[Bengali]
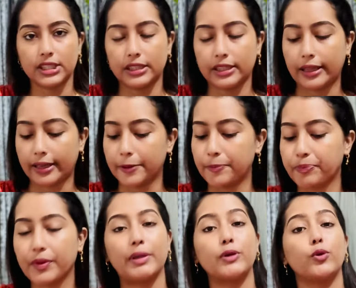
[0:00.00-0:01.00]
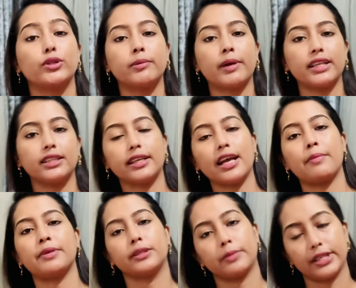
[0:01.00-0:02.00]
সাথেই থাকে মানে ওদের বাড়ি থেকে
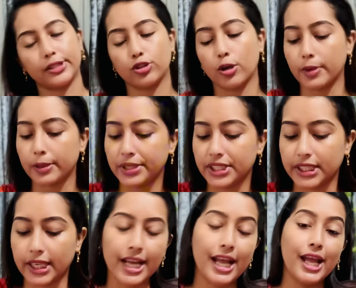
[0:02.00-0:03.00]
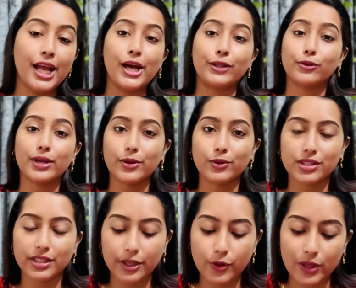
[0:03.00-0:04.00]
আমাদের বাড়িতে সময় বেশি দেয় তো এই হচ্ছে
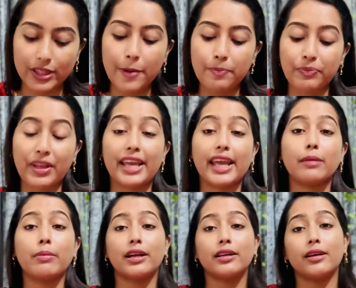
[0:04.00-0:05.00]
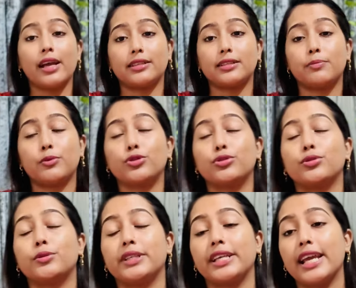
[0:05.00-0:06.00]
গিয়ে কথা এইবার একটা প্রশ্ন
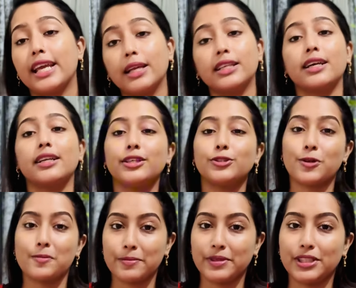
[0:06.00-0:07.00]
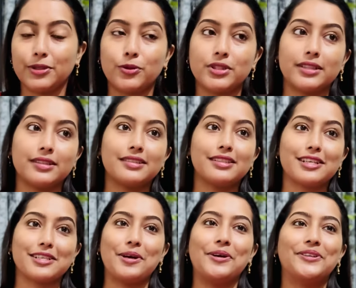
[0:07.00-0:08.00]
মানে এইটা নিয়ে সবাই বেশি খোঁচাইতেছে
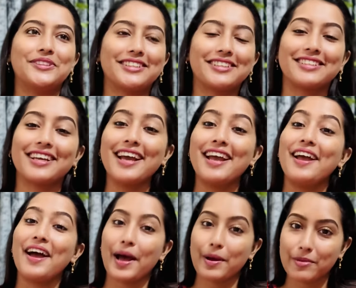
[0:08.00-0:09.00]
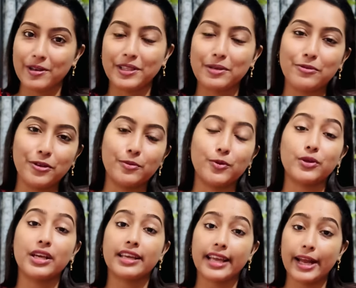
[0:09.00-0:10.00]
সেটা হচ্ছে যে আমার দেবরের বউকে
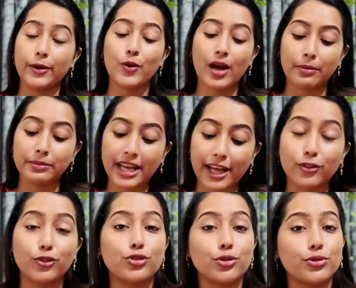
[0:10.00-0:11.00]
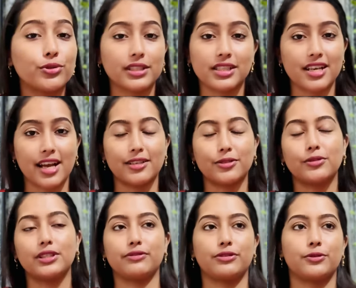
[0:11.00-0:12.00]
কেন আমি এত ছোট একটা কানের দুল
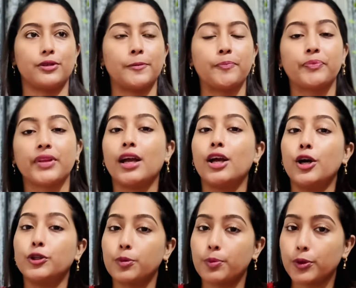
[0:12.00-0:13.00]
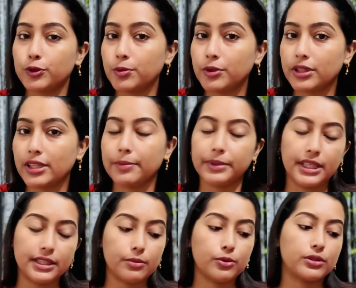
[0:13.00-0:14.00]
গিফট করলাম তো প্রথম কথা আমি
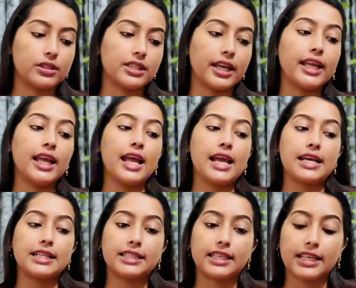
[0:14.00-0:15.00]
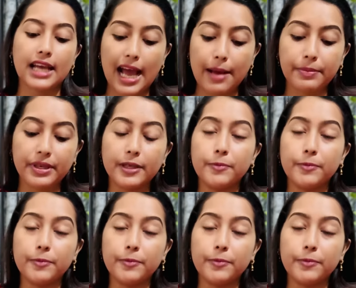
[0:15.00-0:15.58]
এটা বলতে চাই যে আমি